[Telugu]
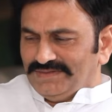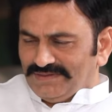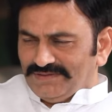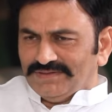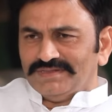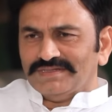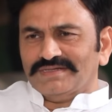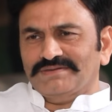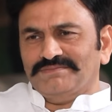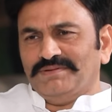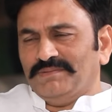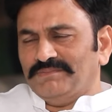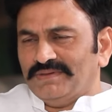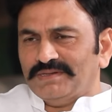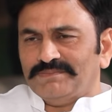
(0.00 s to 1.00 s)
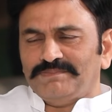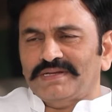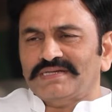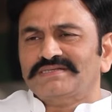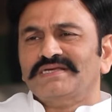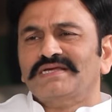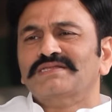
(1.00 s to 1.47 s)
ఏముంది పబ్లిక్
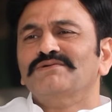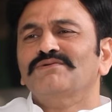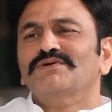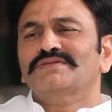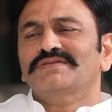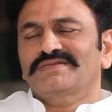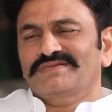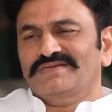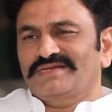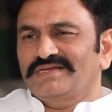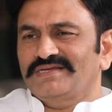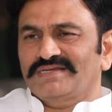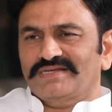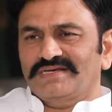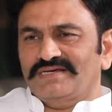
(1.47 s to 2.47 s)
పల్స్ అర్థమవుతుంది క్లియర్